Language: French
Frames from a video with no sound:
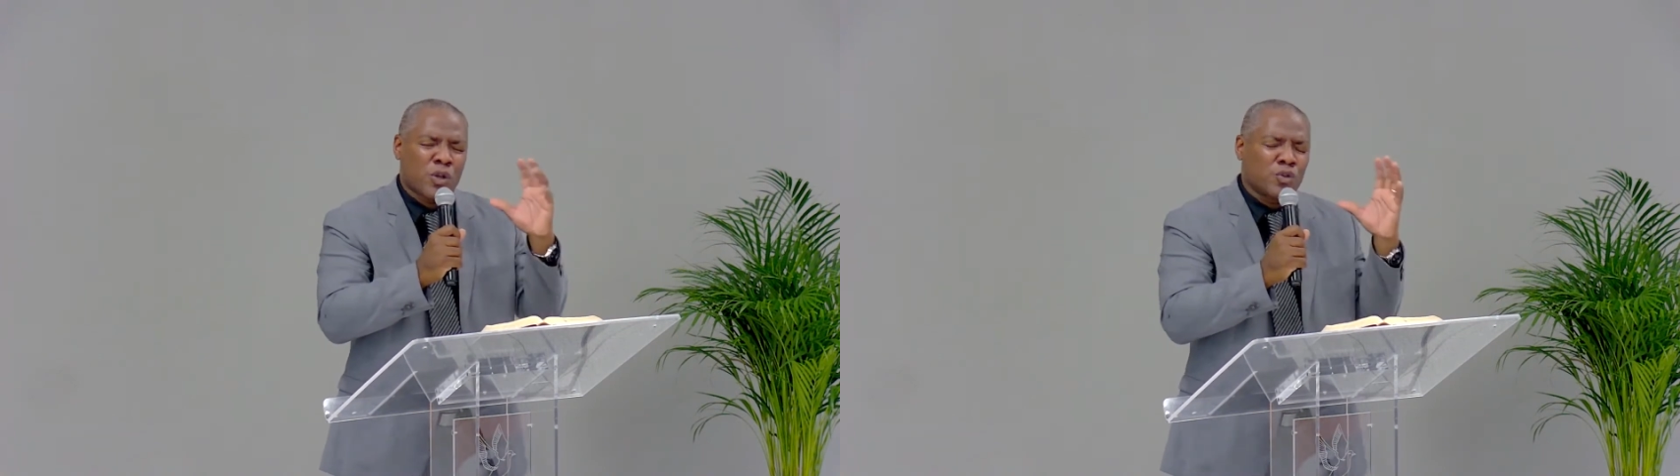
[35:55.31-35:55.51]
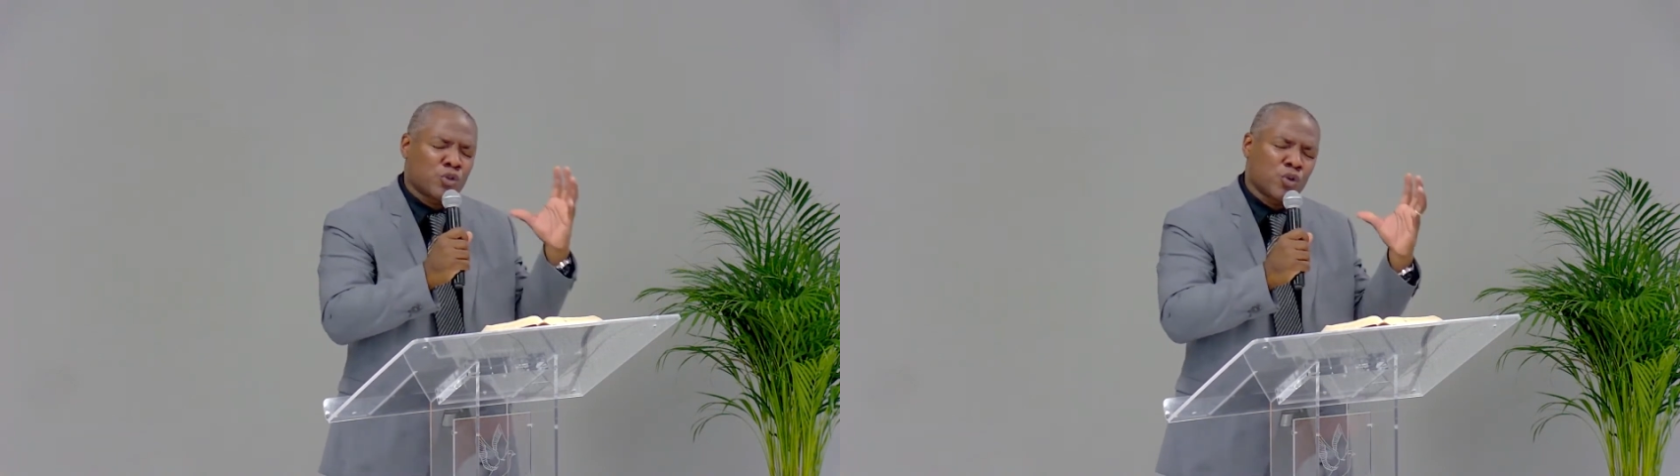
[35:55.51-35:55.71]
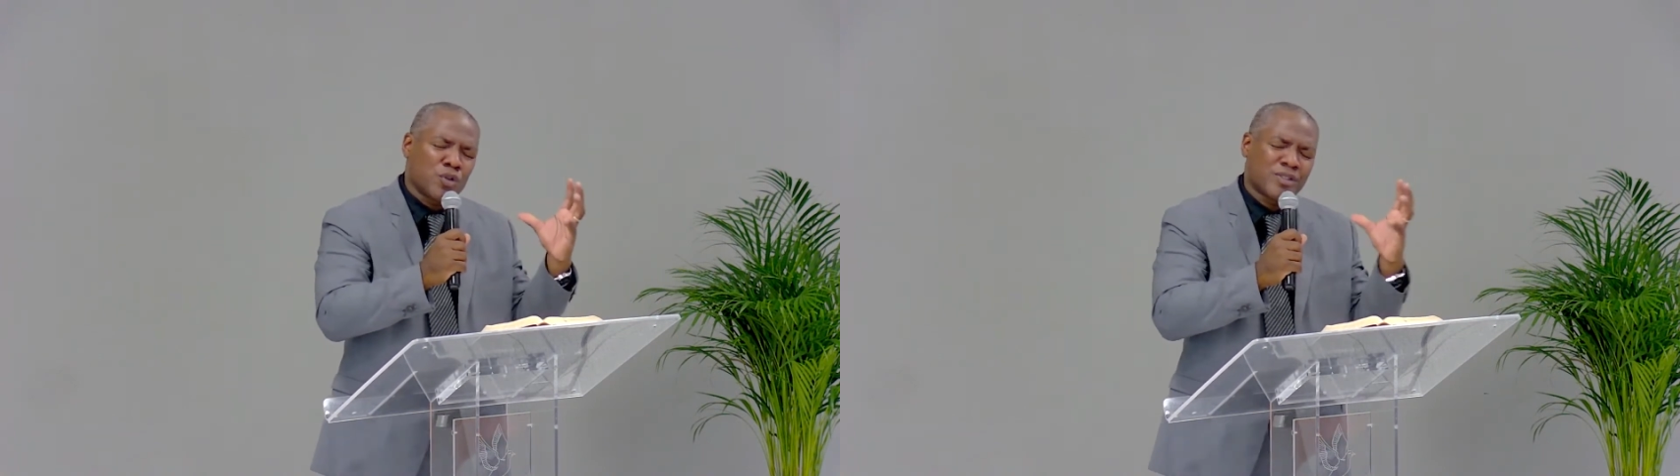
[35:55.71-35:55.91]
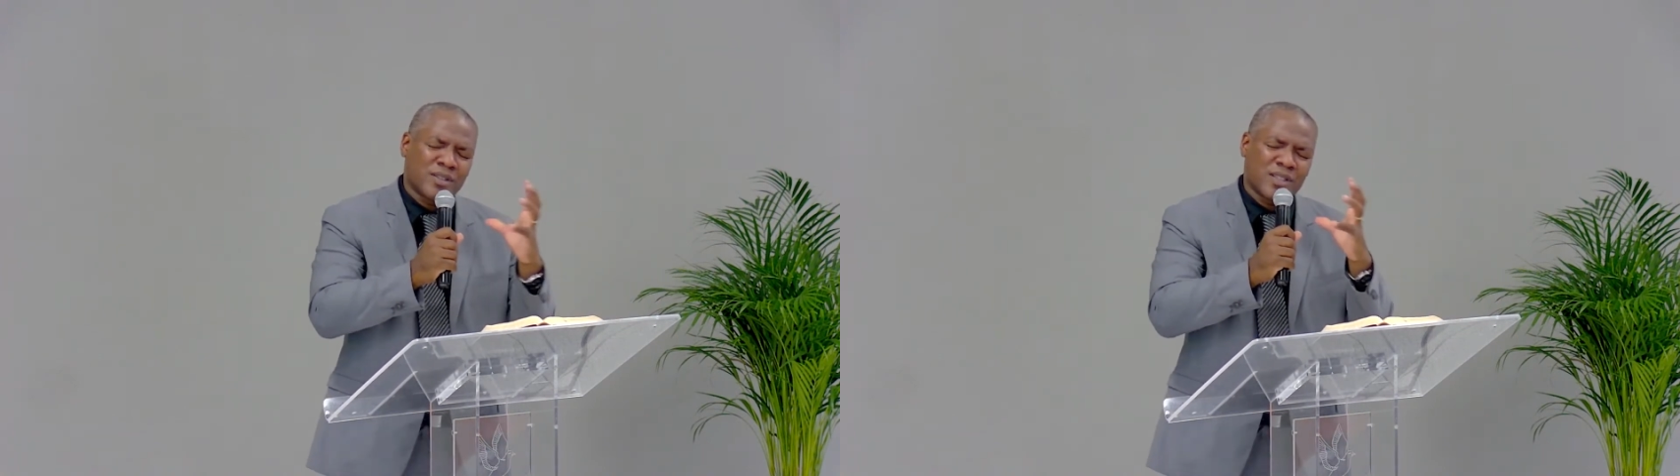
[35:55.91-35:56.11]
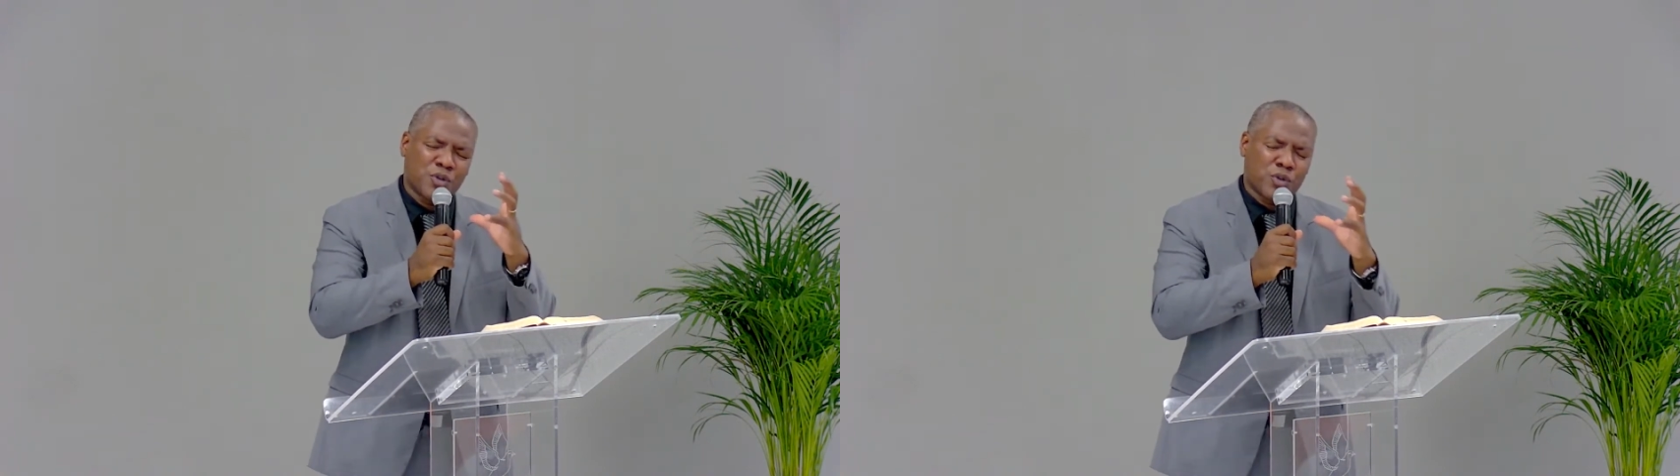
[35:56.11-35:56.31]
de se
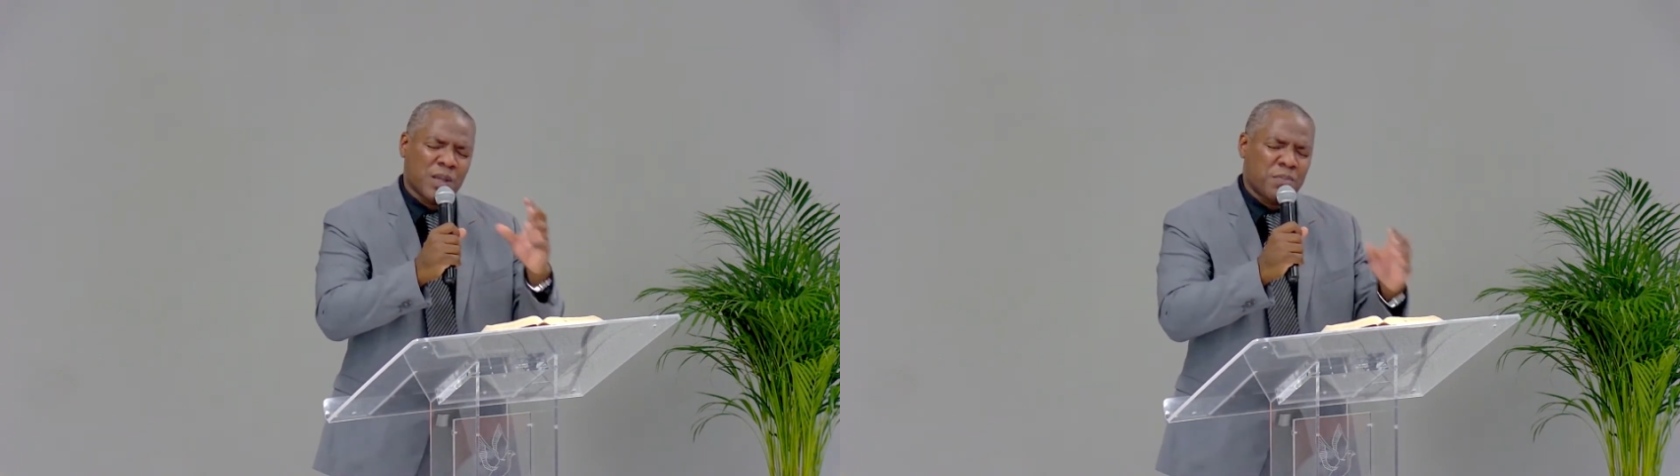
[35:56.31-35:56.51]
recentrer sur ta